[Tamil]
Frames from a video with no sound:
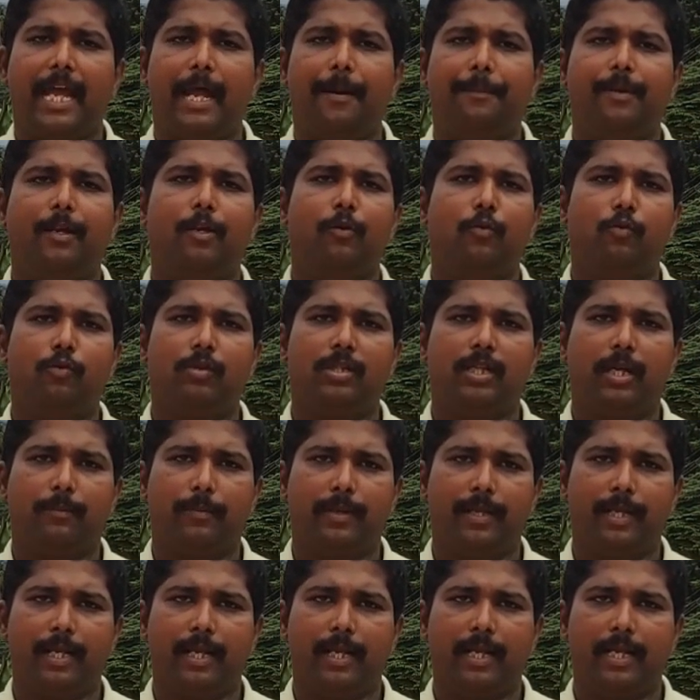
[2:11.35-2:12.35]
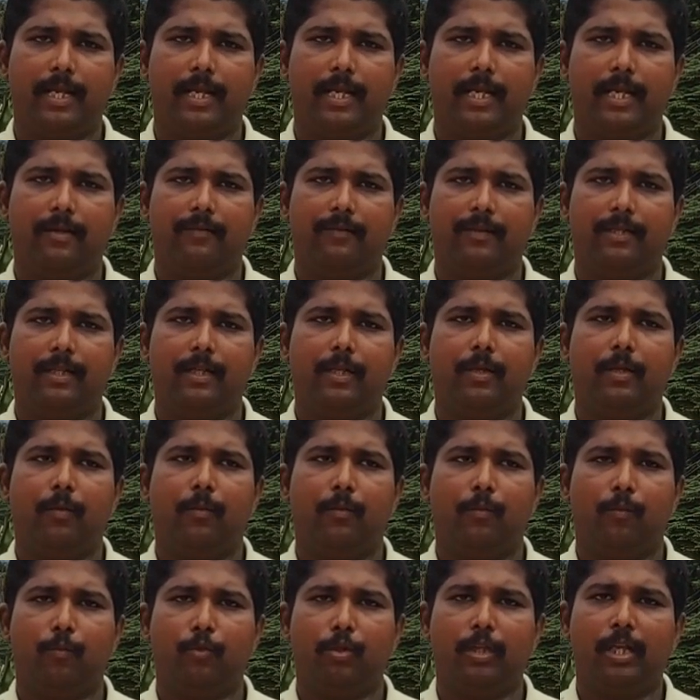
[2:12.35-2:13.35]
கேபிட்டல் கூட்ஸ் அப்படின்னா என்னென்னா வந்து
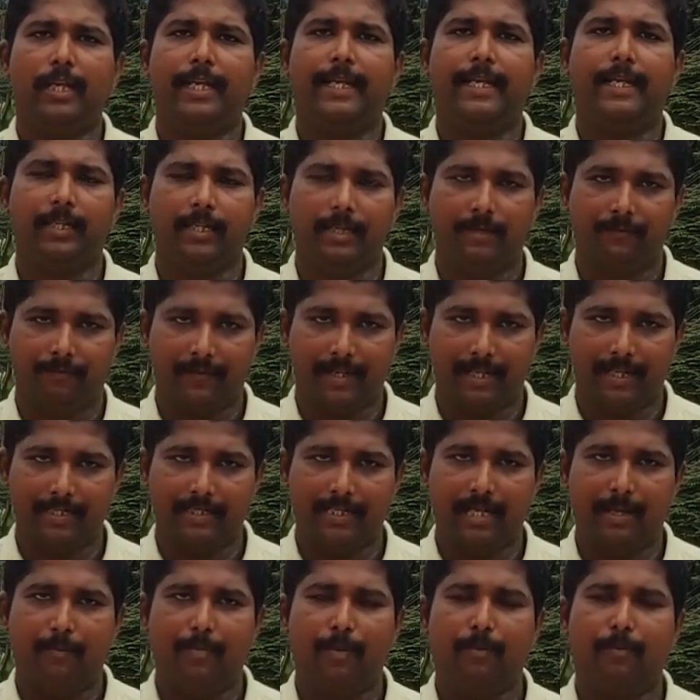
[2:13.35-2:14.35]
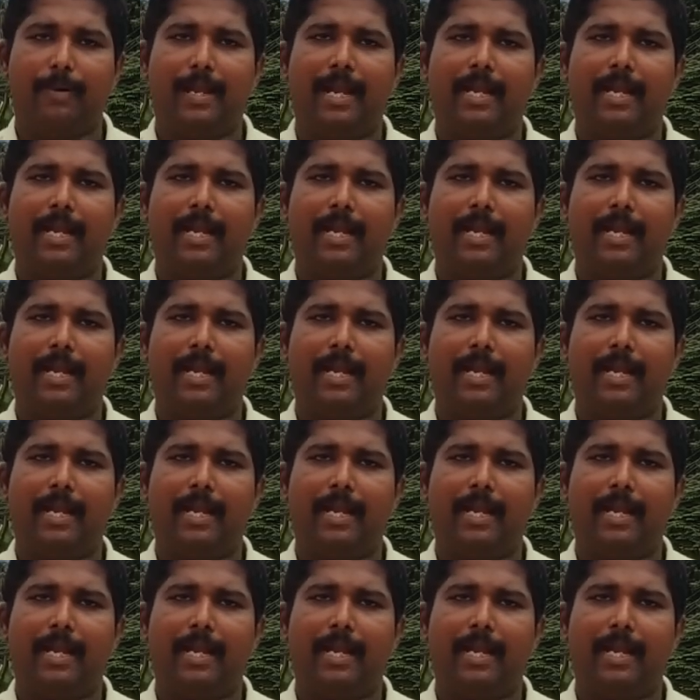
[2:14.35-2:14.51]
முதலீடு ஃபார் எக்ஸாம்பிள்